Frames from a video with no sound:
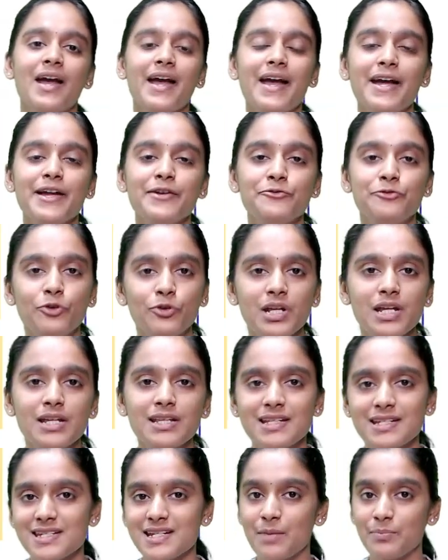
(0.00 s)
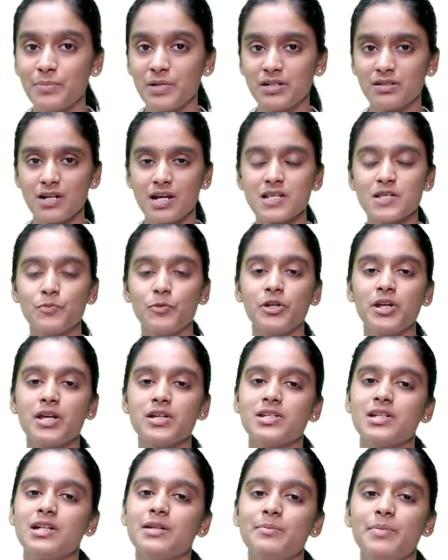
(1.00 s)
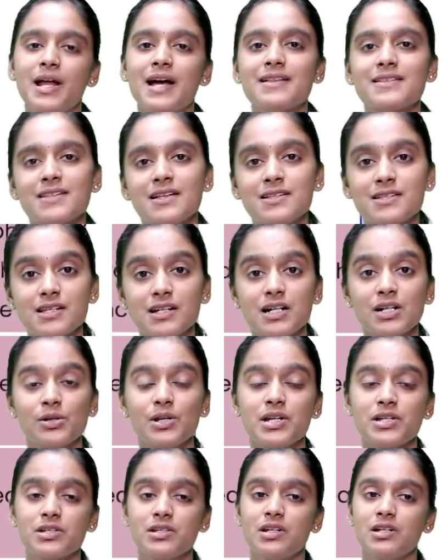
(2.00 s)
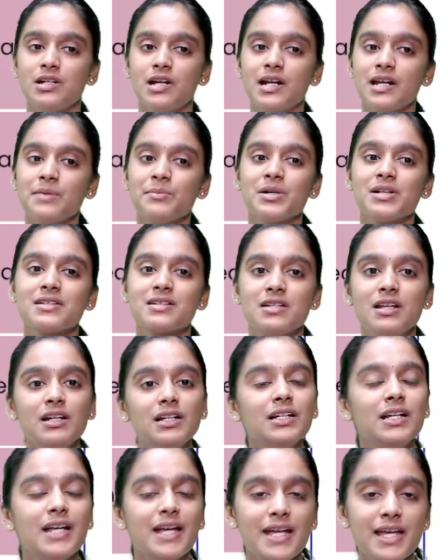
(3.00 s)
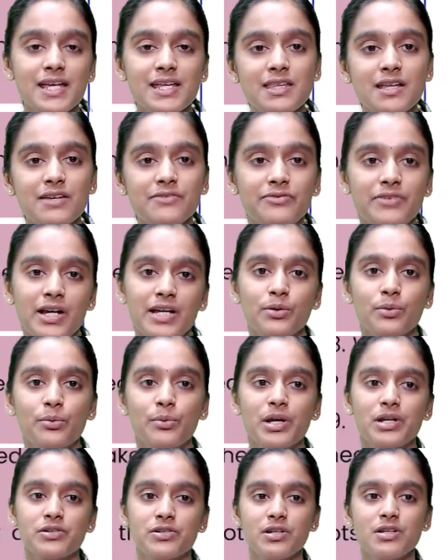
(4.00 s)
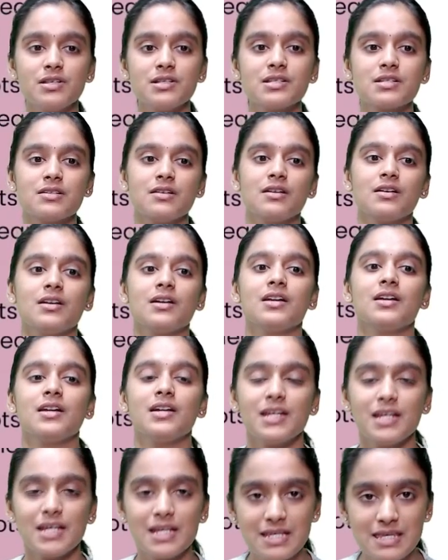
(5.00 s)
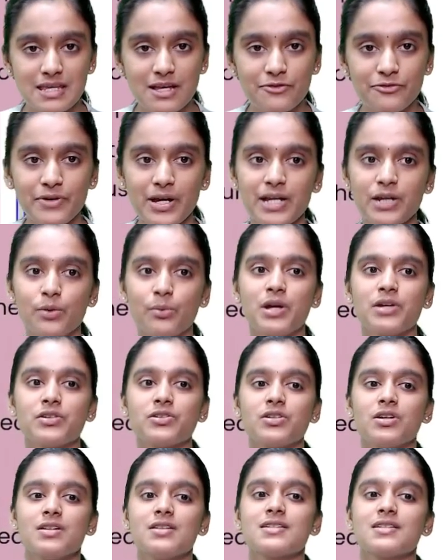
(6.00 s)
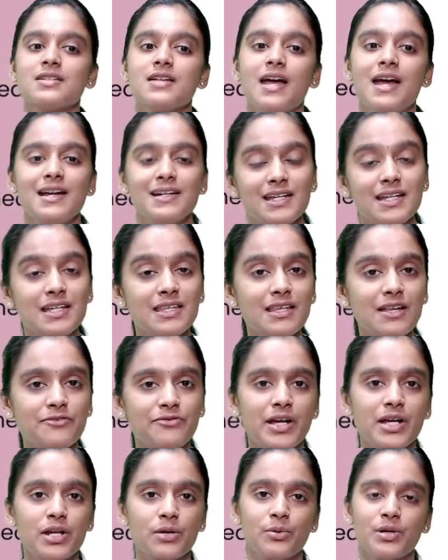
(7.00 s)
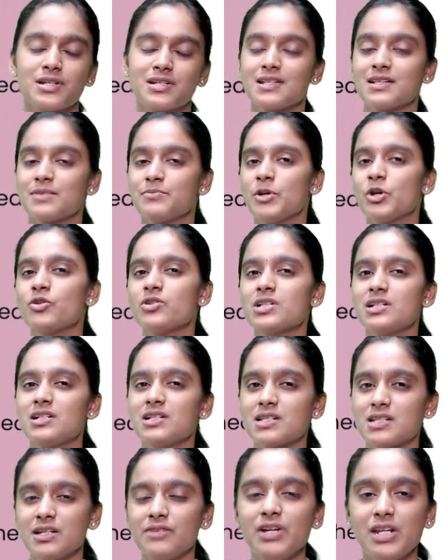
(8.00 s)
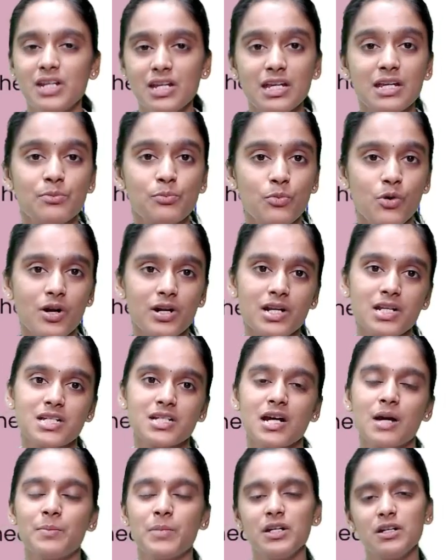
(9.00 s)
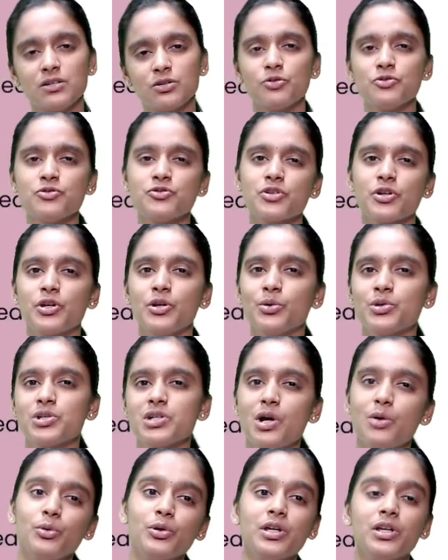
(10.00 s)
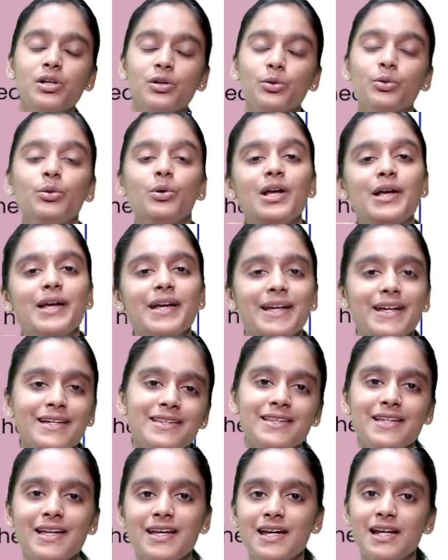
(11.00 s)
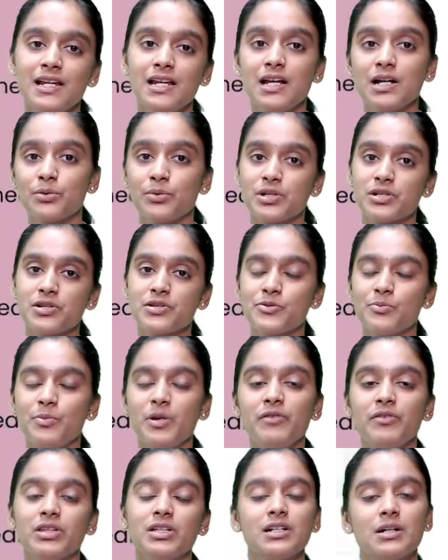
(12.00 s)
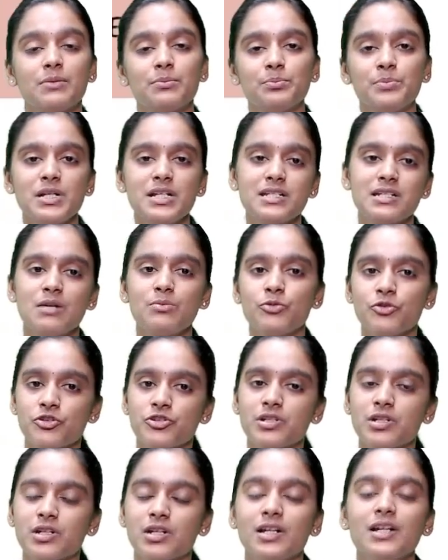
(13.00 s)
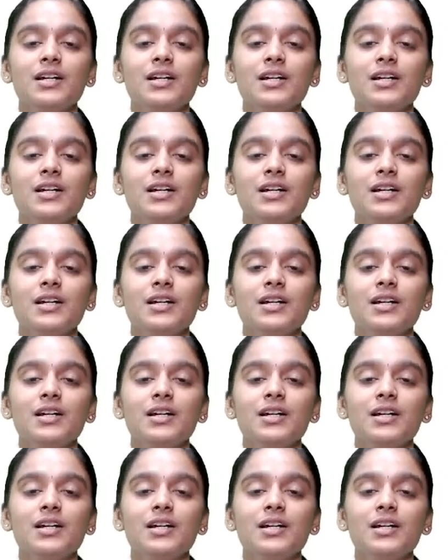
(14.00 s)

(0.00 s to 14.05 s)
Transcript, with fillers: அண்ட் ஃபோர்டீன்த் சாப்டர் டிரான்ஸ்போர்ட்டேஷன் இன் பிளான்ஸ் அண்ட் சர்க்குலேஷன் இன் அனிமல்ஸில் இந்த ஃபைவ் கொஷின்ஸ் இந்த ஃபைவ் கொஷின்ஸ் அண்ட் இந்த ஃபைவ் கொஷின்ஸ் பிகாஸ் இட் இஸ் அ வெரி இம்பார்ட்டன்ட் சாப்டர் அண்ட் கொஞ்சம் ஹியூஜாகவும் இருக்கும் இந்த எல்லா கொஷின்ஸுமே வந்து கம்ப்ளீட்டாக முடிச்சிருங்க